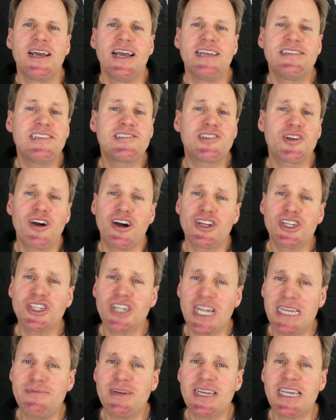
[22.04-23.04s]
Es ist sogar schon
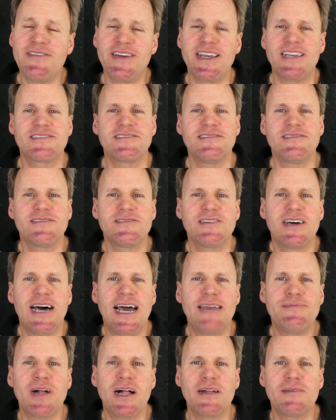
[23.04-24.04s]
schlimmer gewesen.
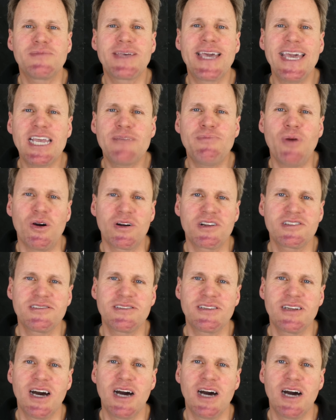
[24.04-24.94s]
Einmal im Kickboxen